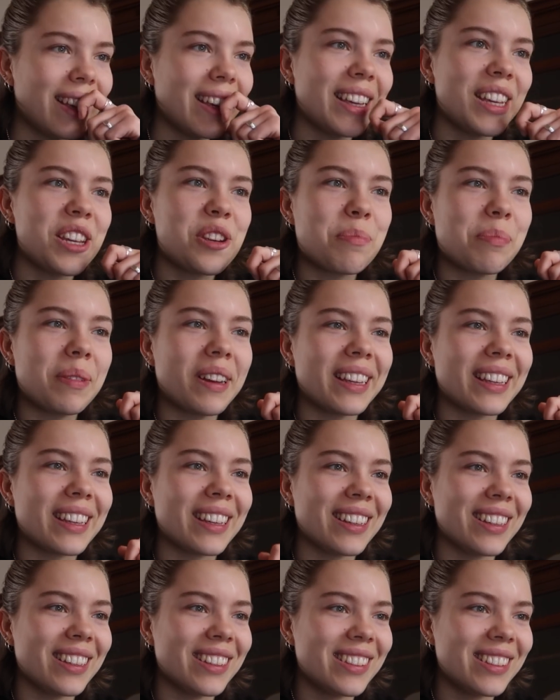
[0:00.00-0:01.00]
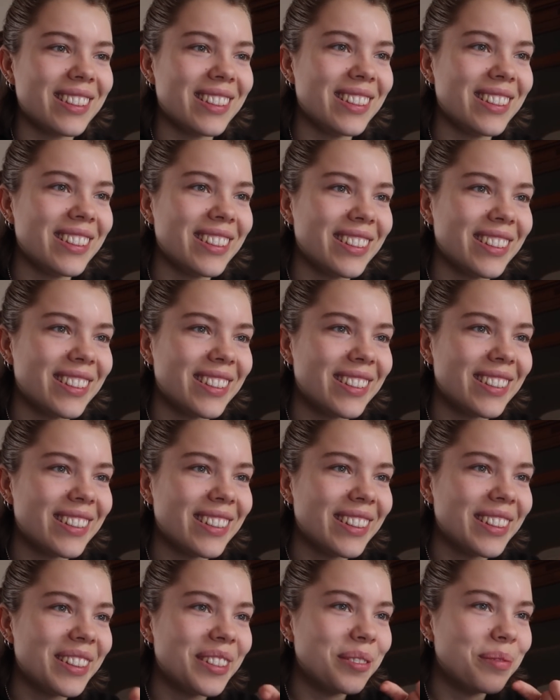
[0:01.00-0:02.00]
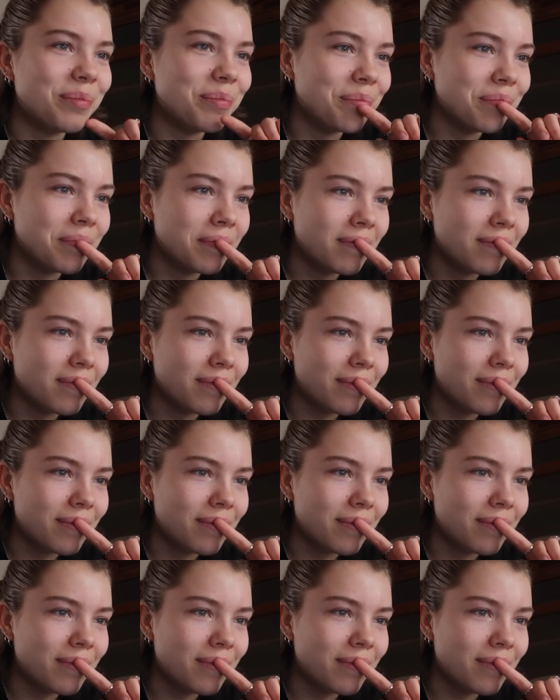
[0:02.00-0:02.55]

Ich speichere jetzt dieses ähm,